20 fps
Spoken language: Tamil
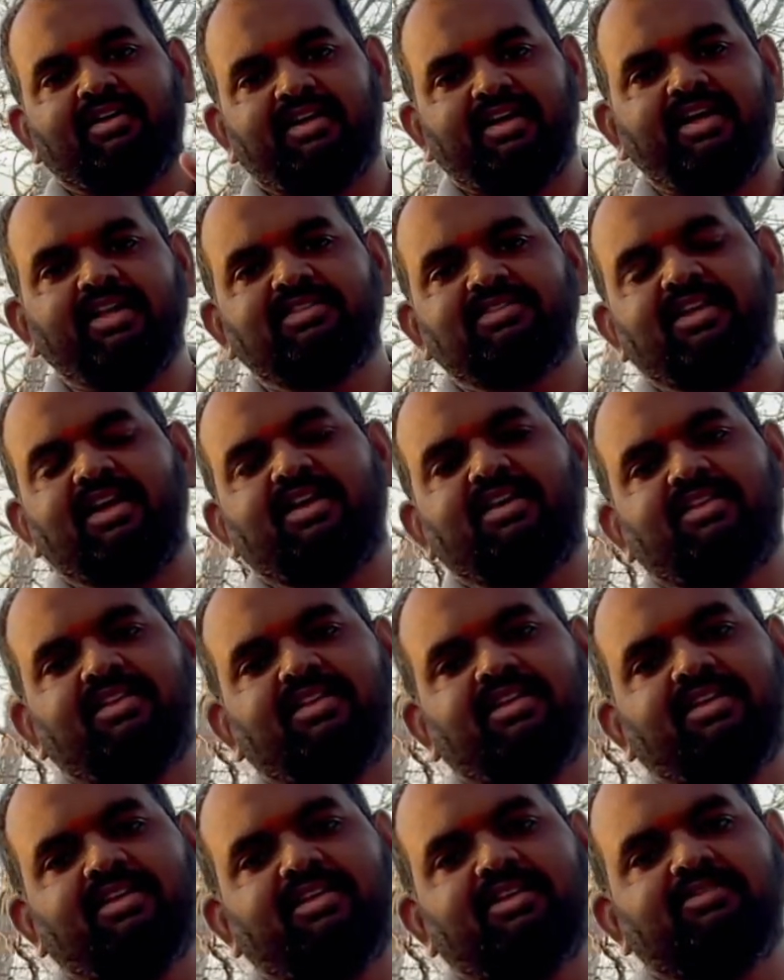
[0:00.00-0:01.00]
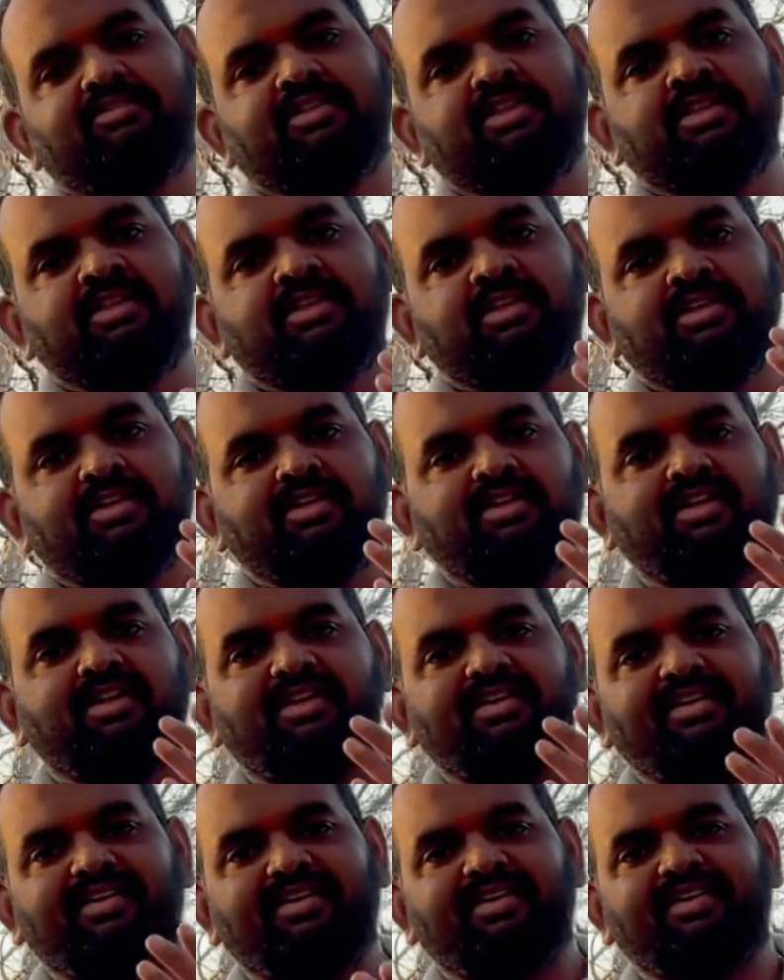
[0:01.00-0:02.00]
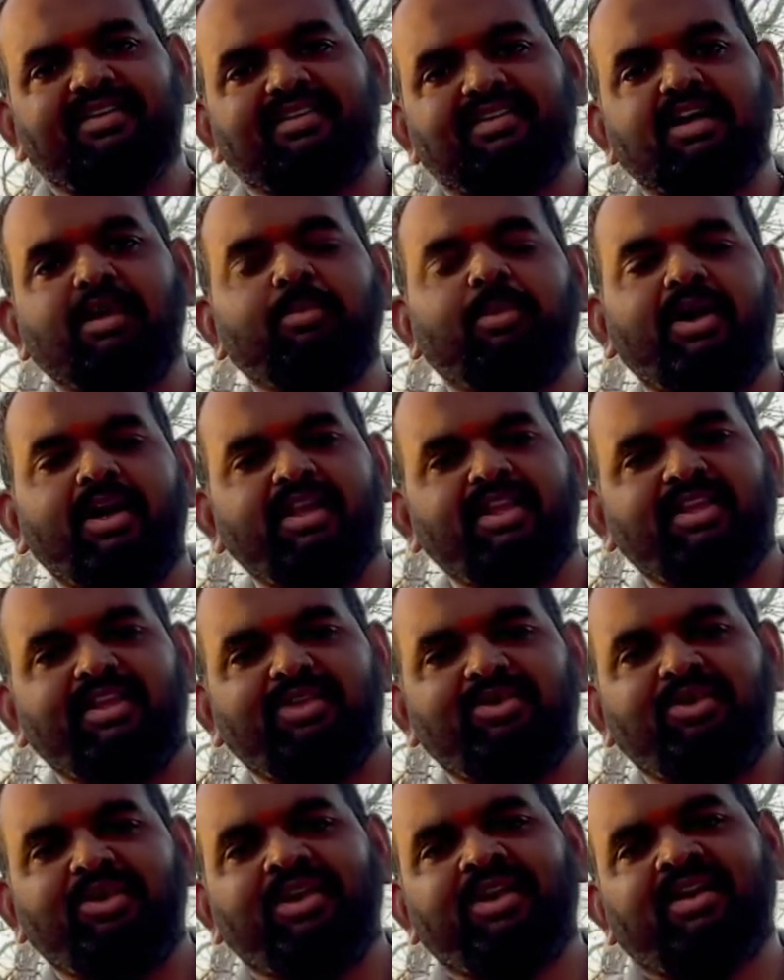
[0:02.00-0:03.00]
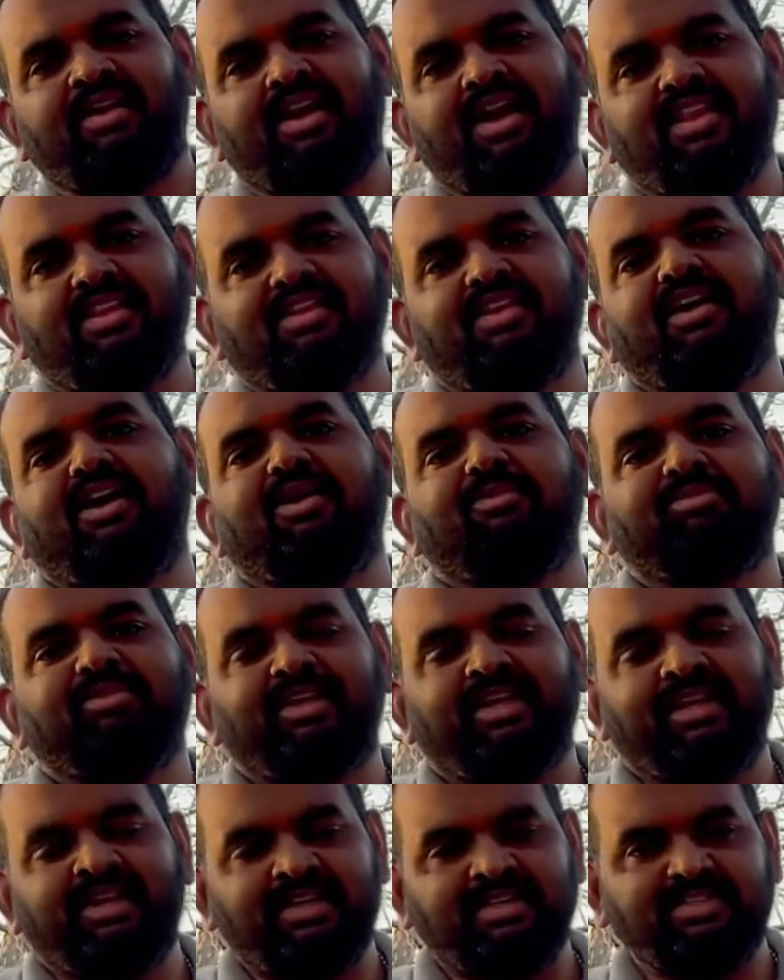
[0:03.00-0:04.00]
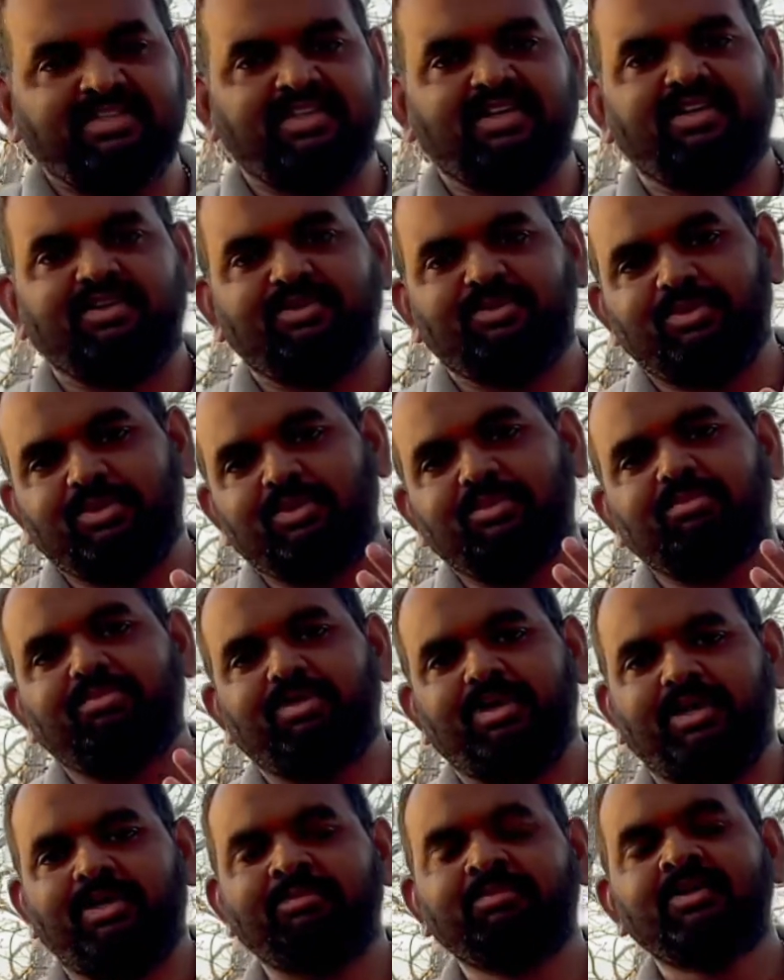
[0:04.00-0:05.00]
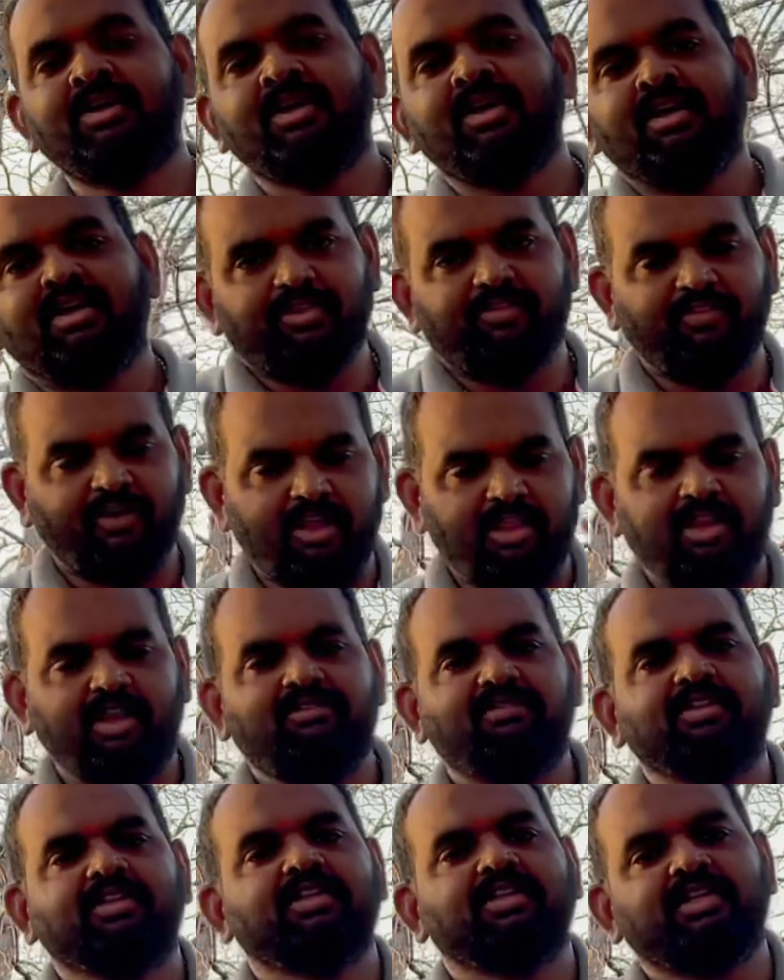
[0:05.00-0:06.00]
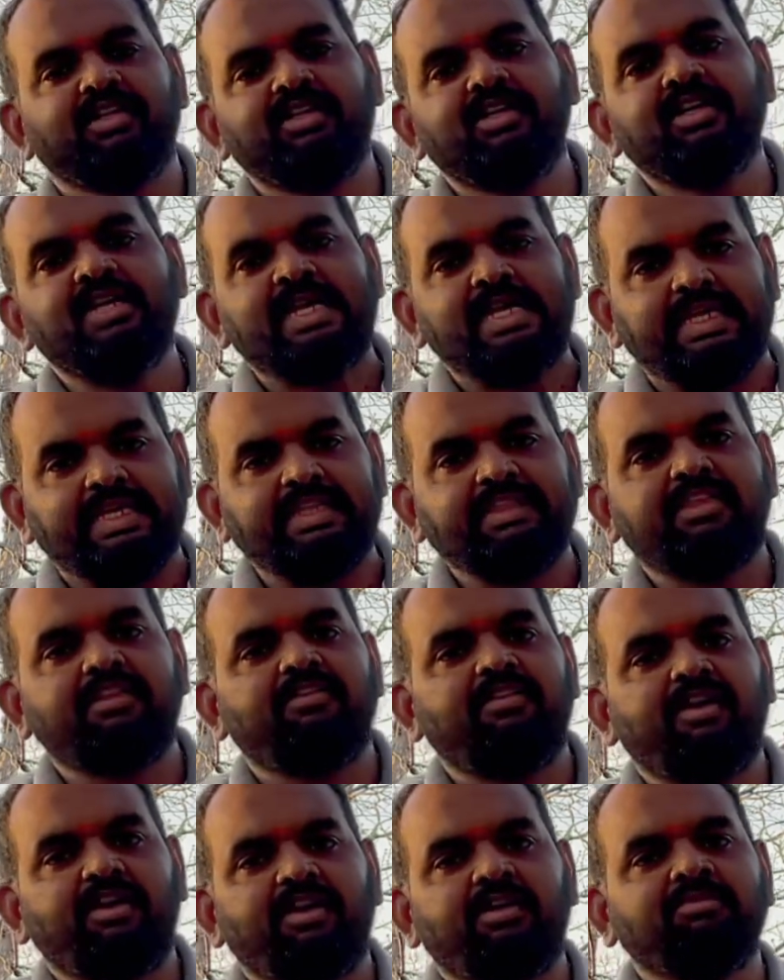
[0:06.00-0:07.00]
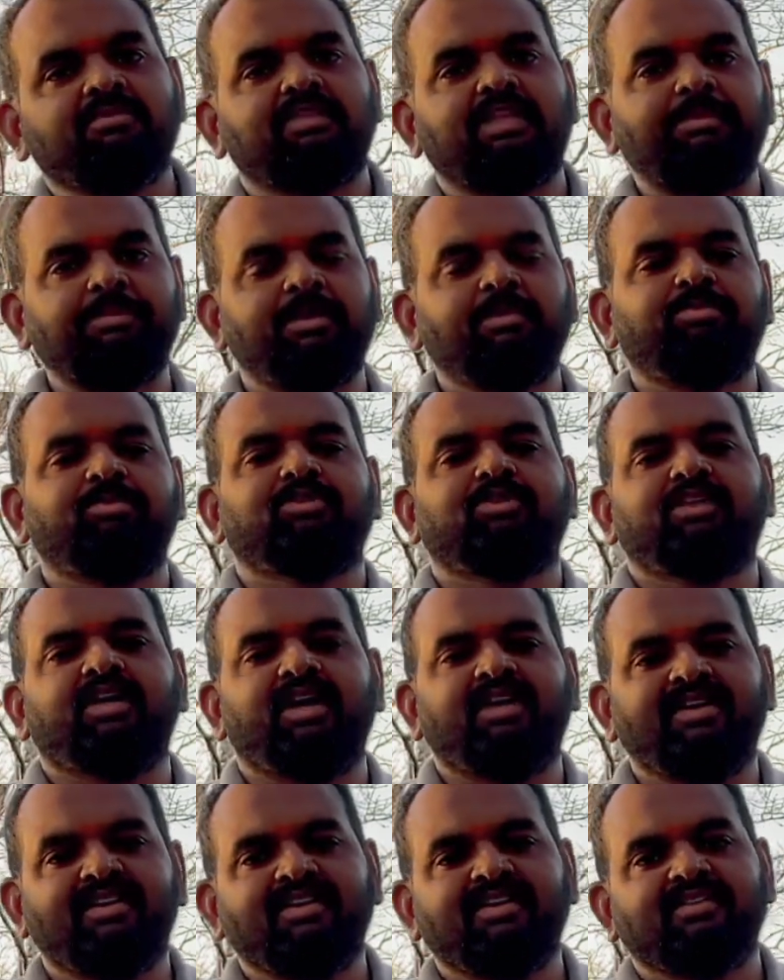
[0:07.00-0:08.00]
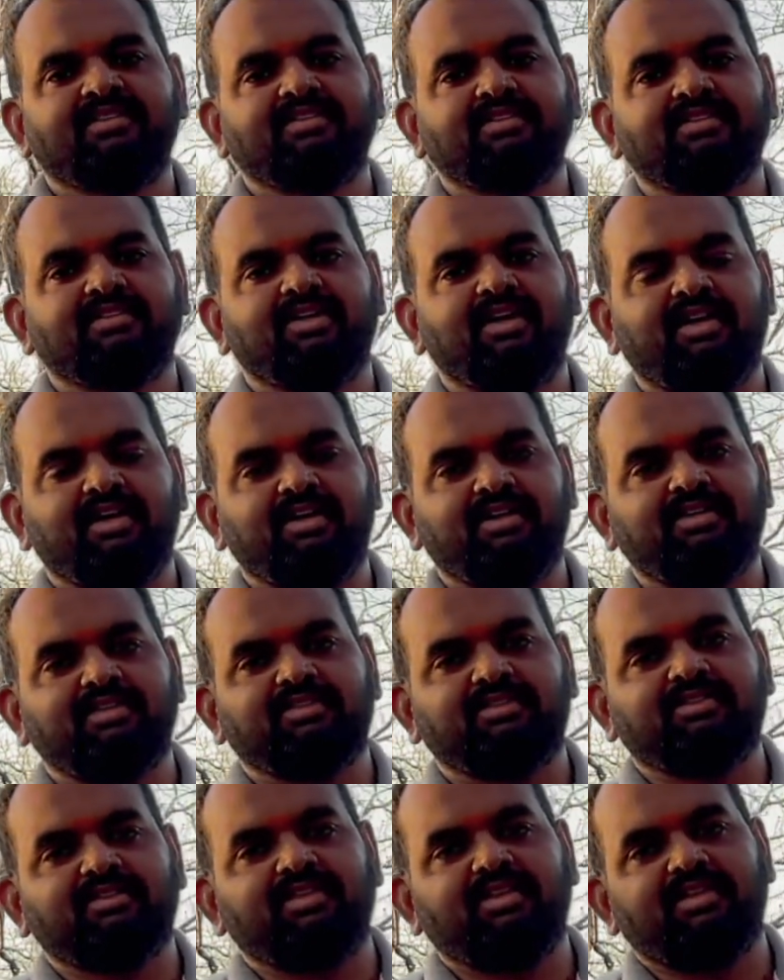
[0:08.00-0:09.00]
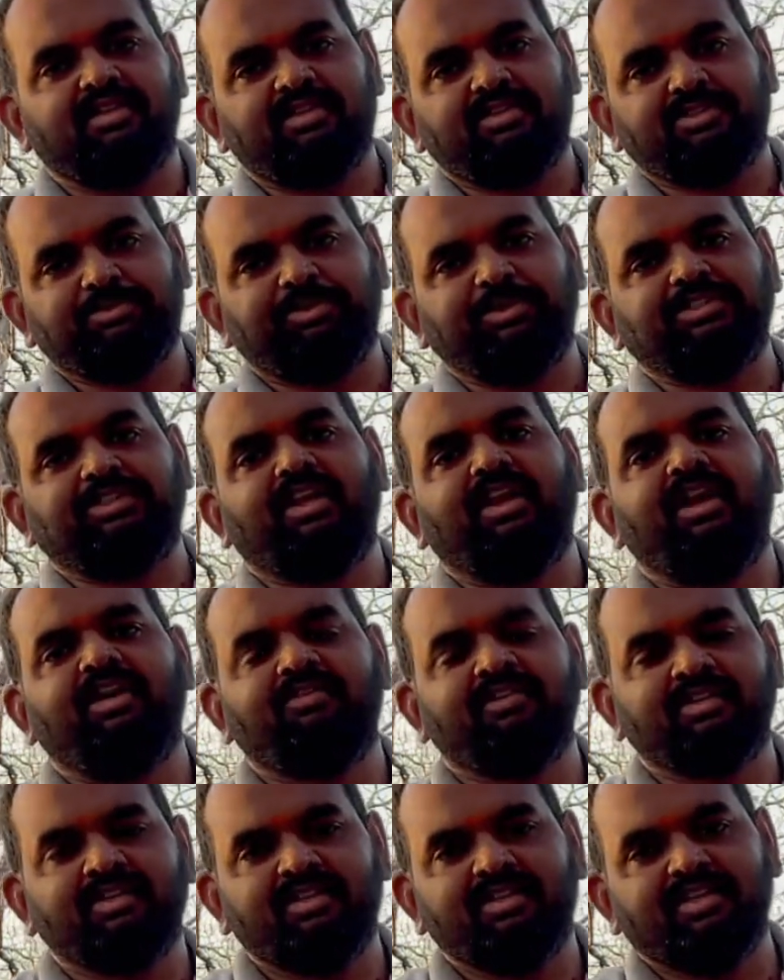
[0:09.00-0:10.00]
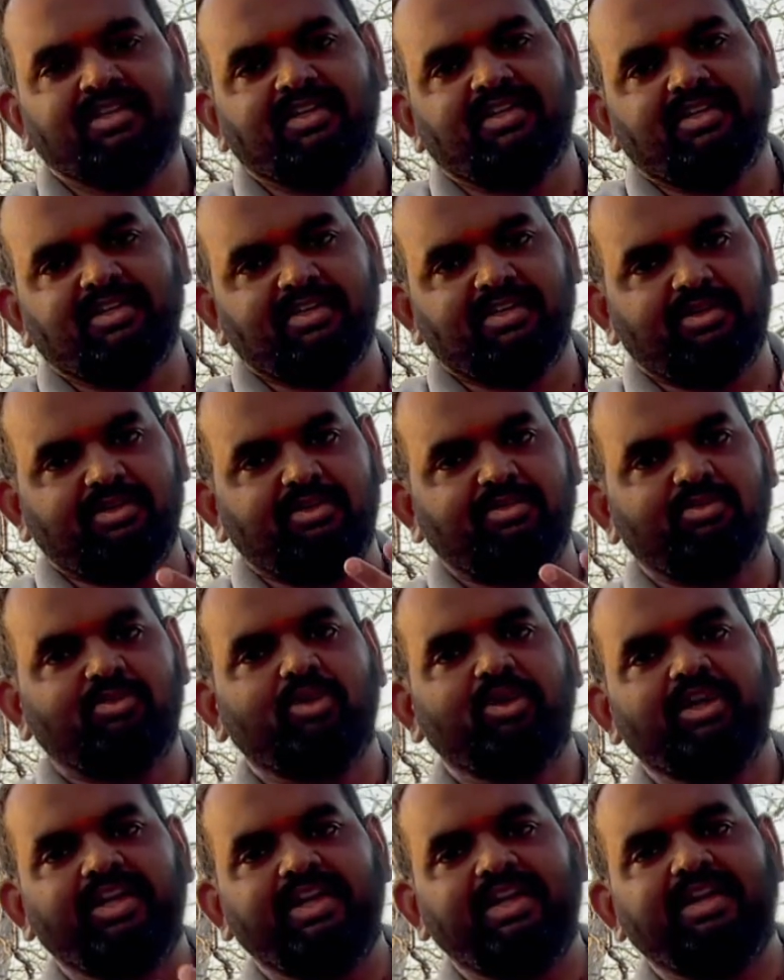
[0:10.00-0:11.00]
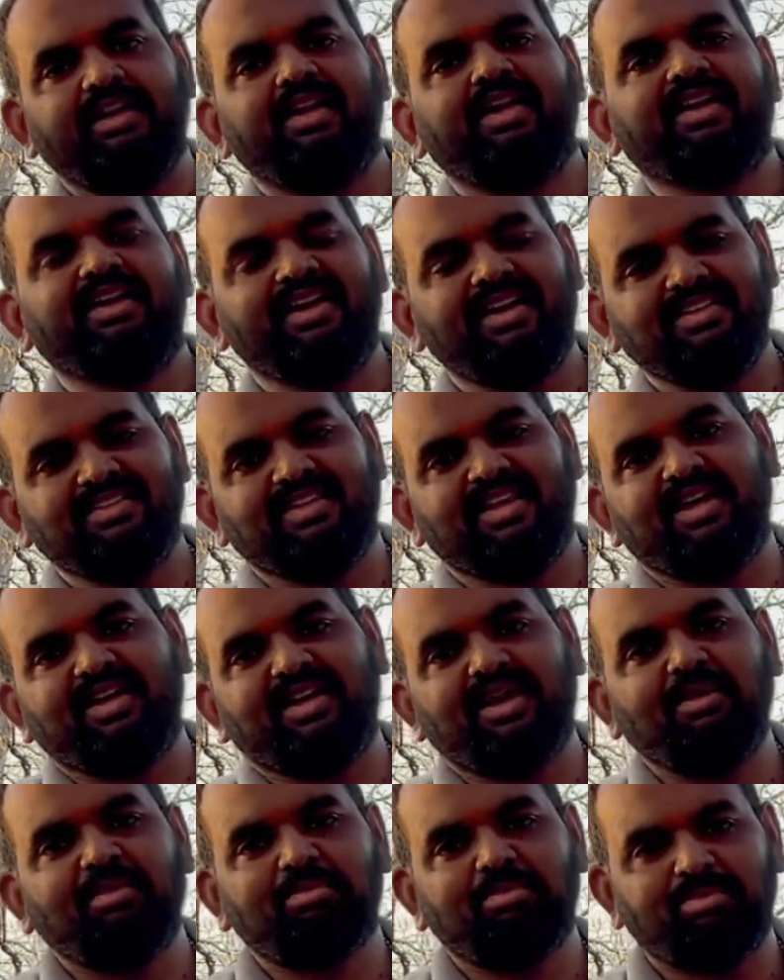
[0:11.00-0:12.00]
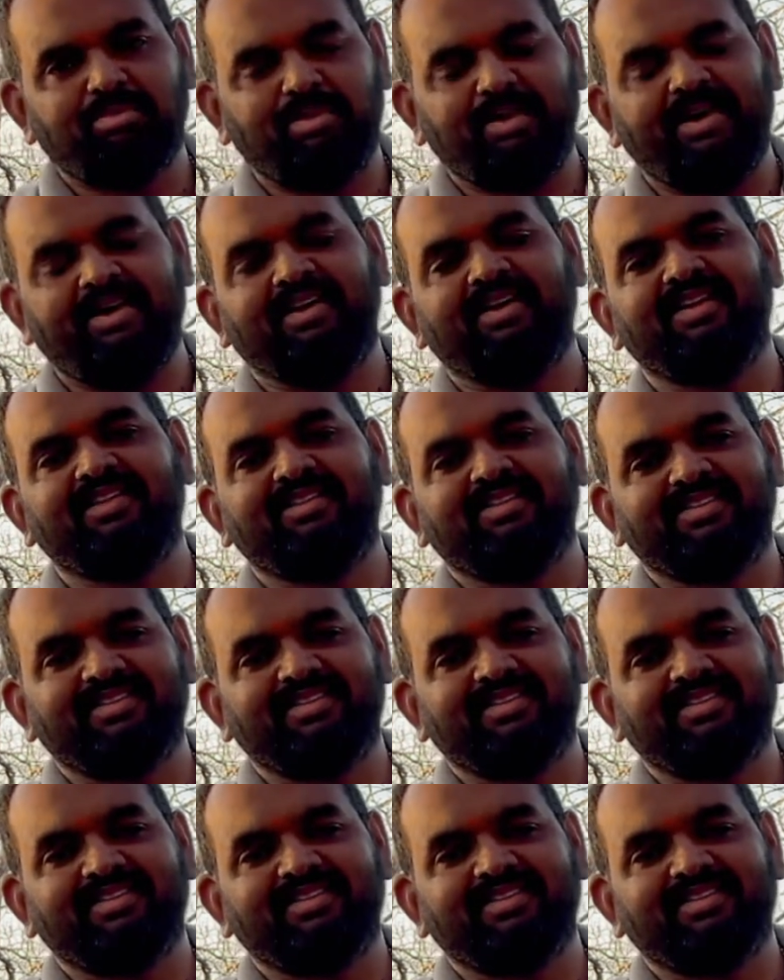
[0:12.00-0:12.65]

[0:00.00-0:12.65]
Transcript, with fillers: ரிலீஸ் ஆகுது இது வந்து கபாலி ஹீரோயின் ராதிகா ஆப்தே நடித்த ஒரு படம் இவ்வளோ தான் வந்துட்டு இந்த வாரம் தமிழ் புத்தாண்டு ஸ்பெஷலாக வந்துட்டு ஓடிடியில் ரிலீஸ் ஆகிற படங்கள்